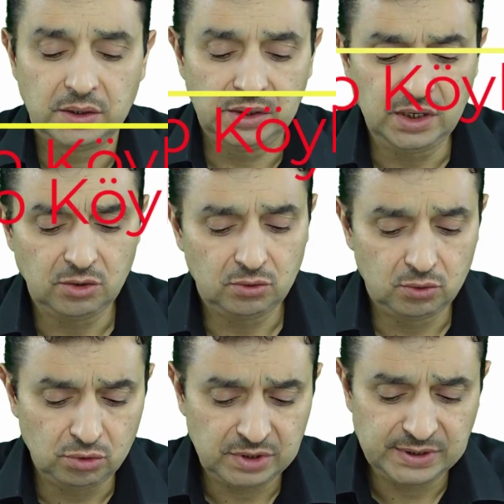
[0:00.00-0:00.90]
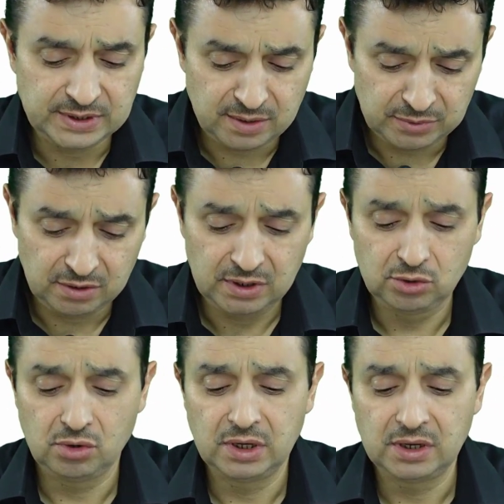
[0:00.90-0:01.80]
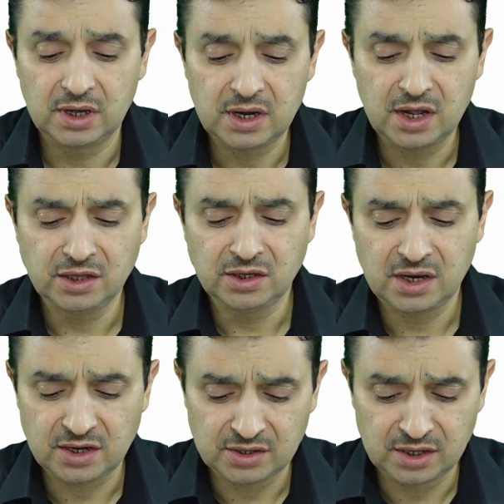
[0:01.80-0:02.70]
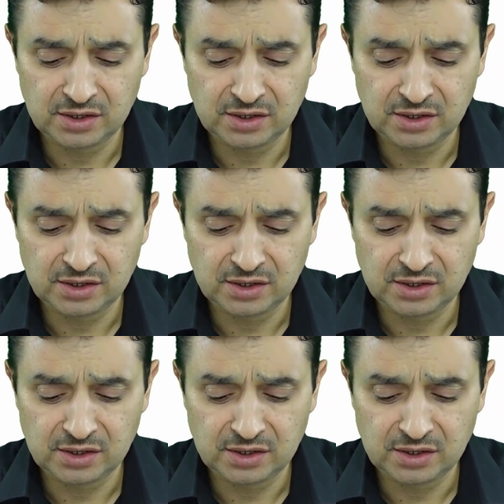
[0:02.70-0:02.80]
İlk Türk İslam devleti olan Karahanlılardan